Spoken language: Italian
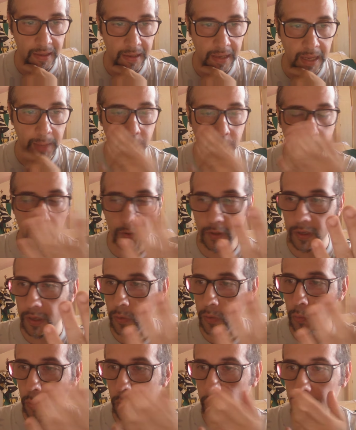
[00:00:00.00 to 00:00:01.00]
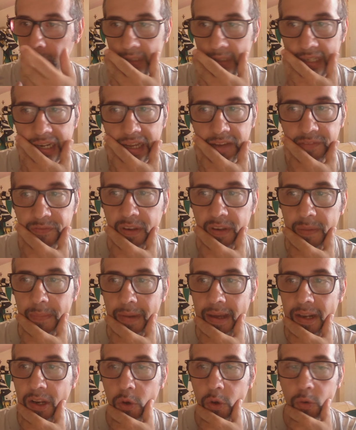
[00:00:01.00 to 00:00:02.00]
e poi lui potrà
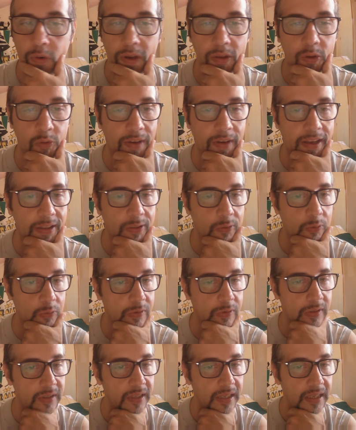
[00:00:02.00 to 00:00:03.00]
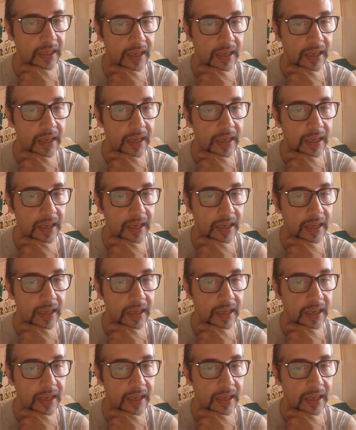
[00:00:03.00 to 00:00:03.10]
firmare con la Juventus.